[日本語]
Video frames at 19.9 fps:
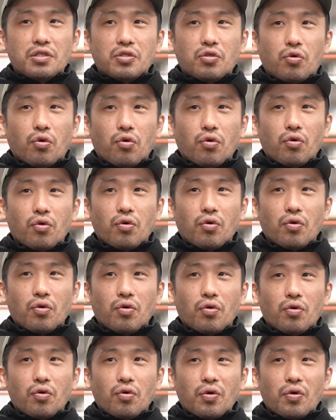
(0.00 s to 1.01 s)
この
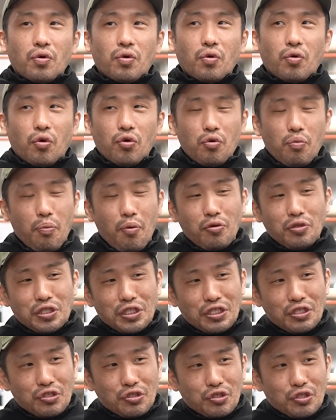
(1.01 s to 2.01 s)

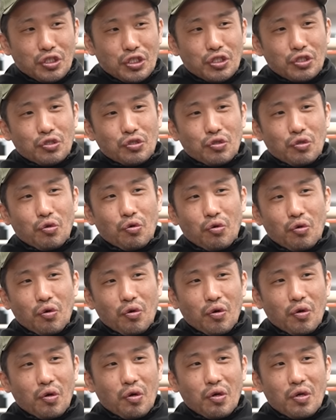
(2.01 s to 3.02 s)
ボクシングっていうのを
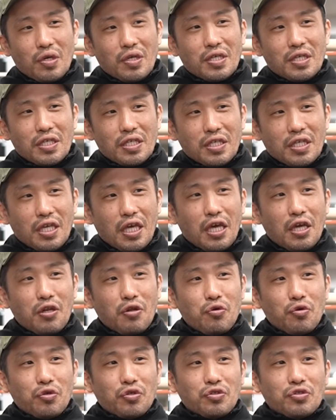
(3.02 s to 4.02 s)
軽
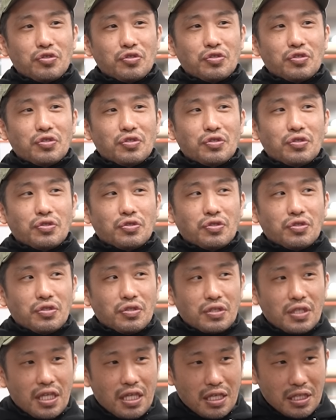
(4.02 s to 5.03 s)
量
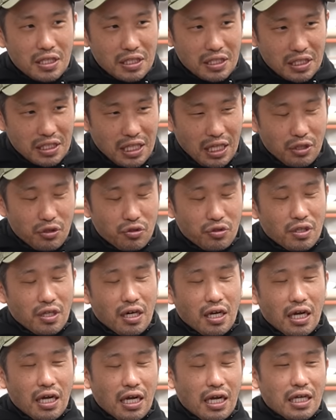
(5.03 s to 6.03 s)
級でなんていうんだ
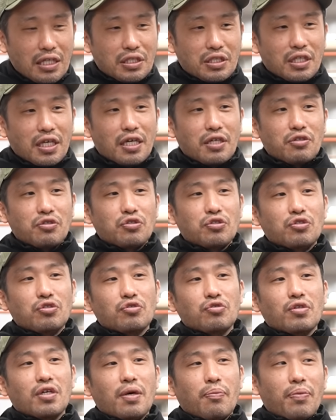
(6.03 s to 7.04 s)
ろう、扱えるってい
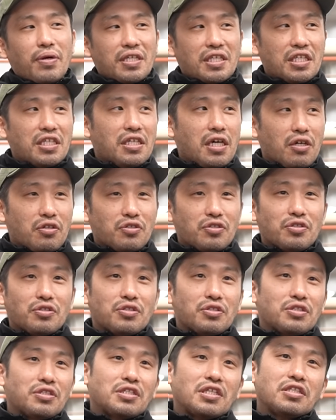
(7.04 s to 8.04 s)
うのはやっぱり金
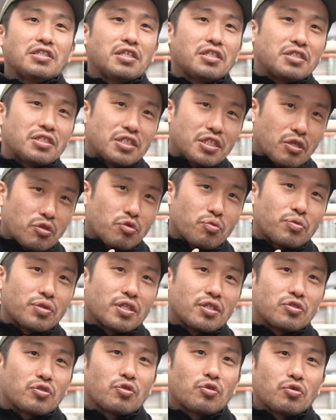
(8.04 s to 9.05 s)
額全然違うと思うん
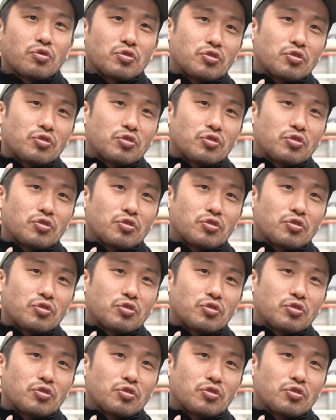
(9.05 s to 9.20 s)
だよ、うん、その